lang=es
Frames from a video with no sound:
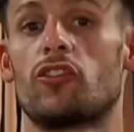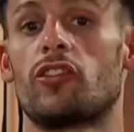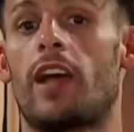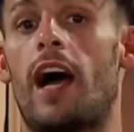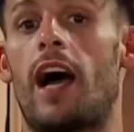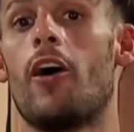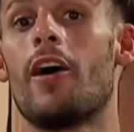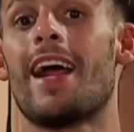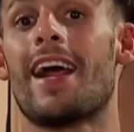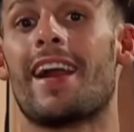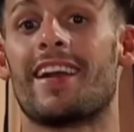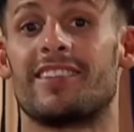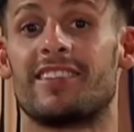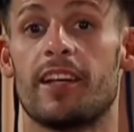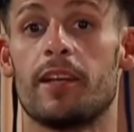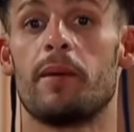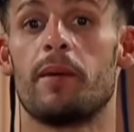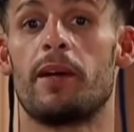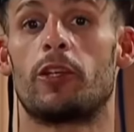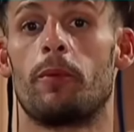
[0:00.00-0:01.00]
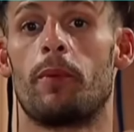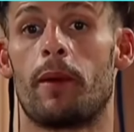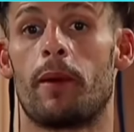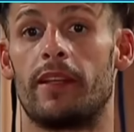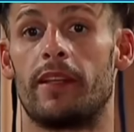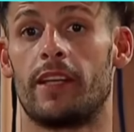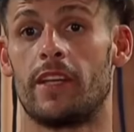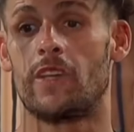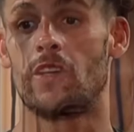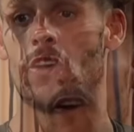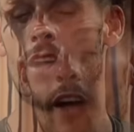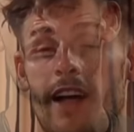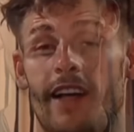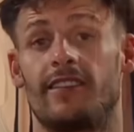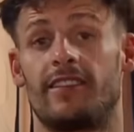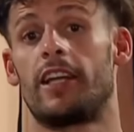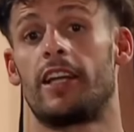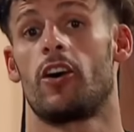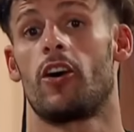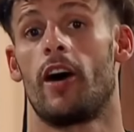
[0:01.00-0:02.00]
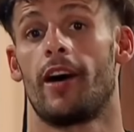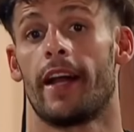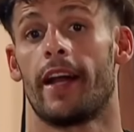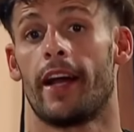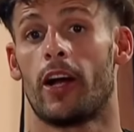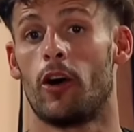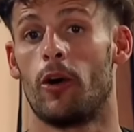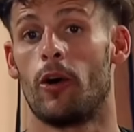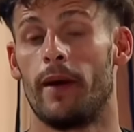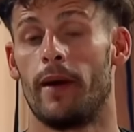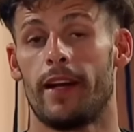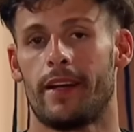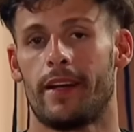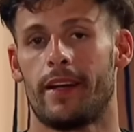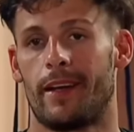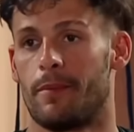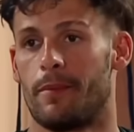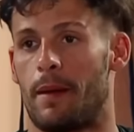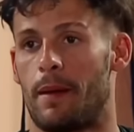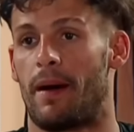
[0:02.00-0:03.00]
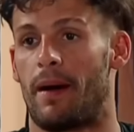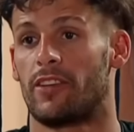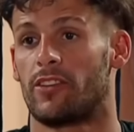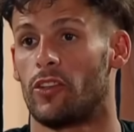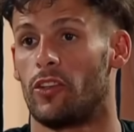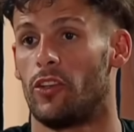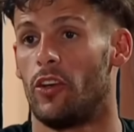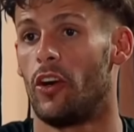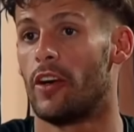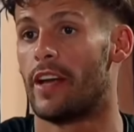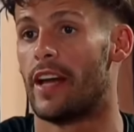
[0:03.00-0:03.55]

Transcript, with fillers: ahora recién me estoy permitiendo que si tengo ganas de comer, que me pasó hoy